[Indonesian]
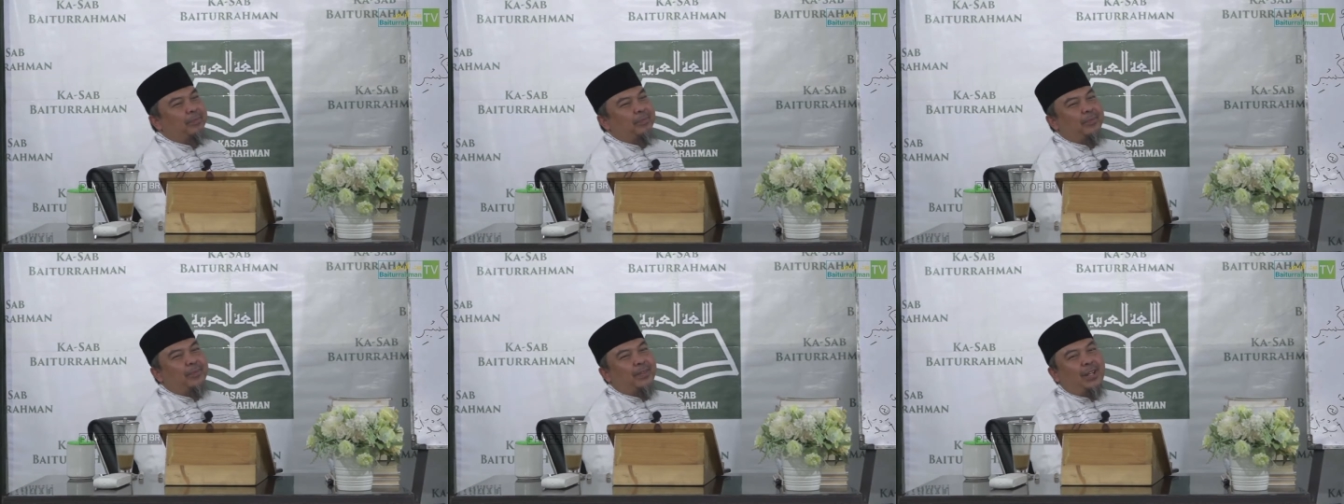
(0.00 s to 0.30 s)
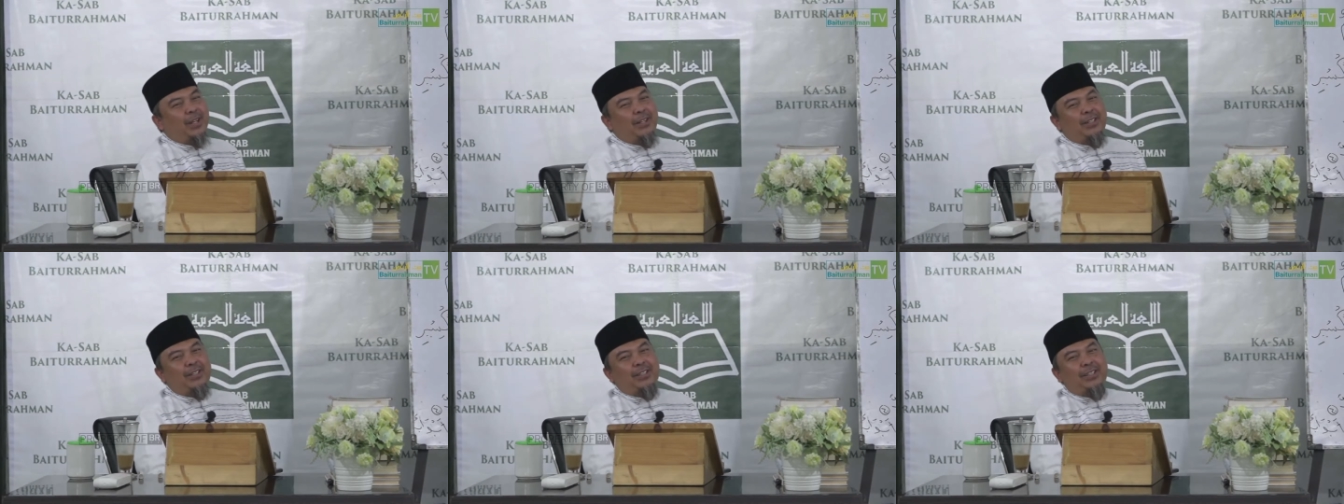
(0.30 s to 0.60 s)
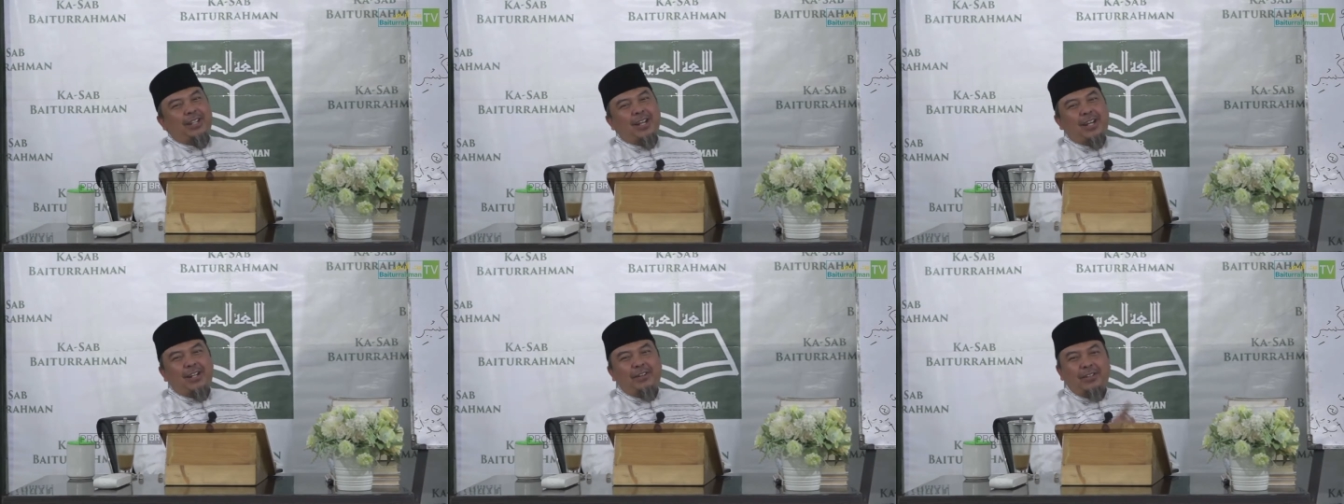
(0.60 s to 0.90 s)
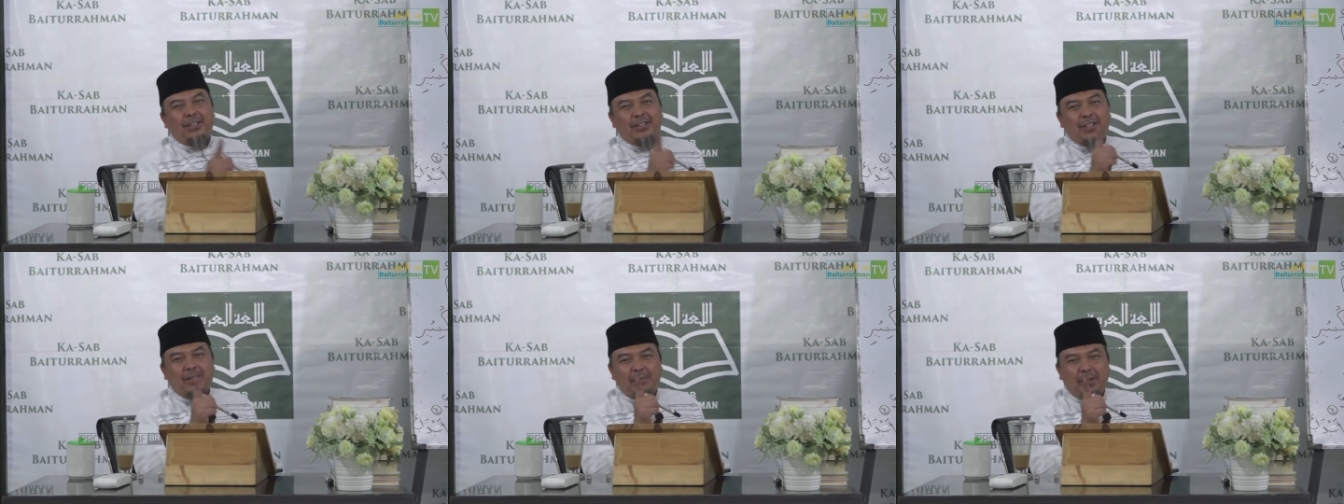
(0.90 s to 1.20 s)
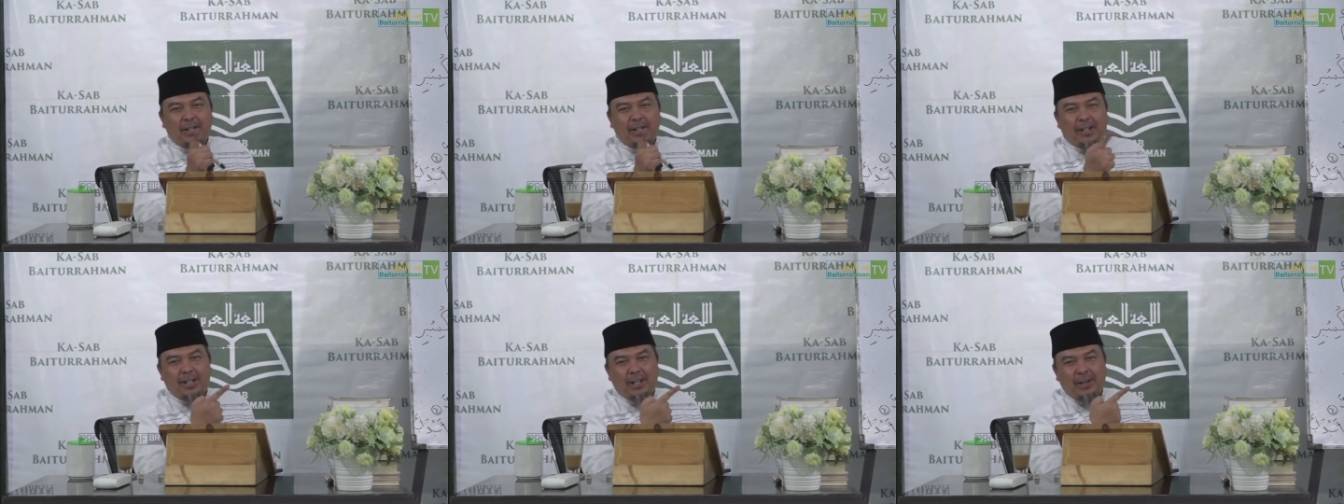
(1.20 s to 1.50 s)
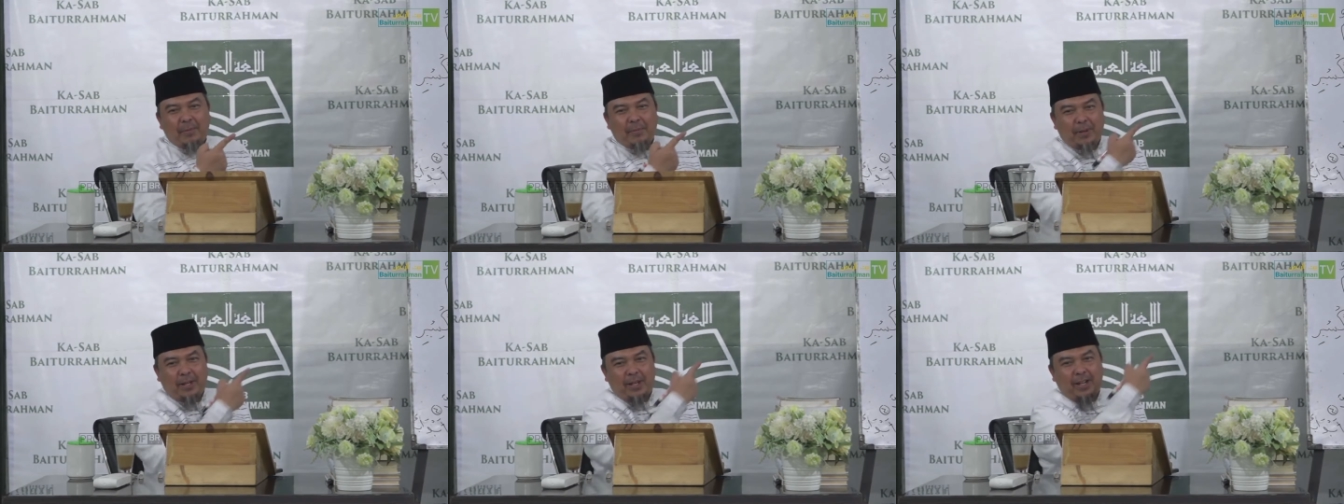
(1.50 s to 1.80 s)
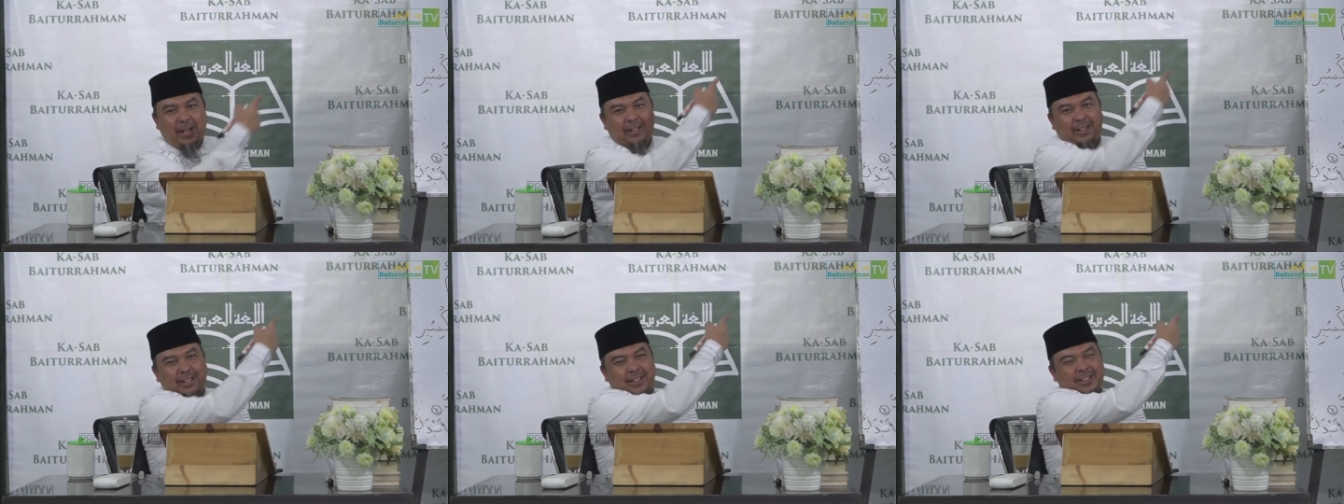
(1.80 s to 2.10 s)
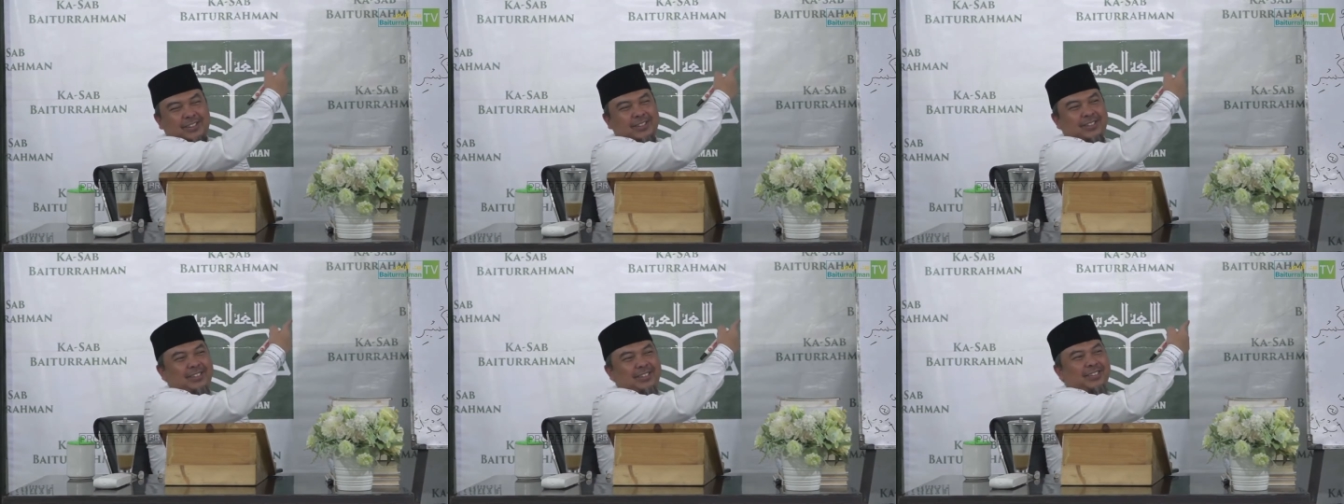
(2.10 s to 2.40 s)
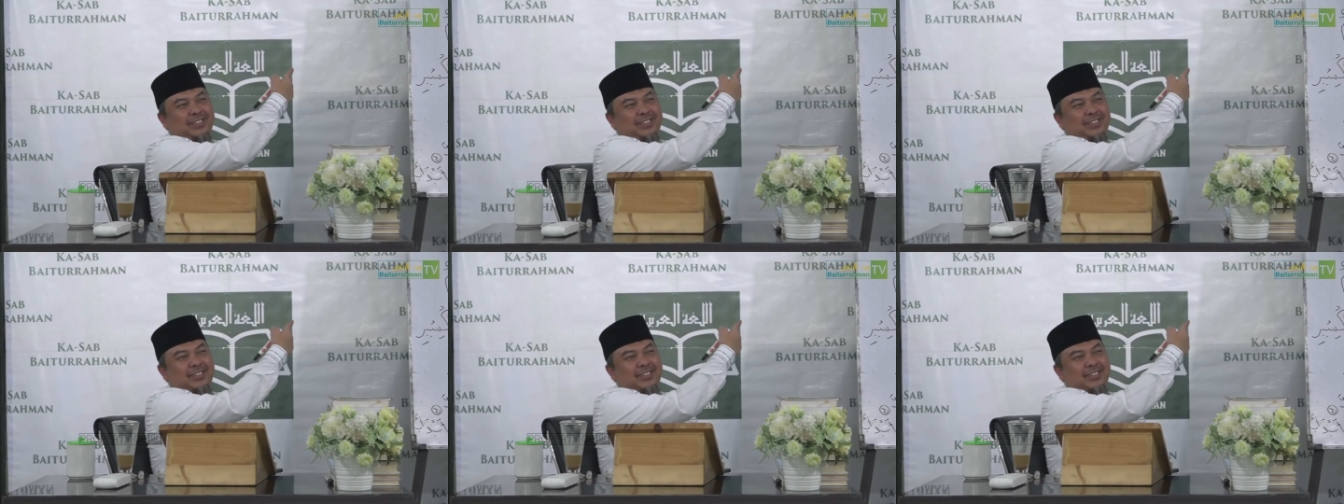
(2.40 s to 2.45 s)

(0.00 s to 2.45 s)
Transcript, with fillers: Kalau jidarun sama dengan yang paling atas tuh.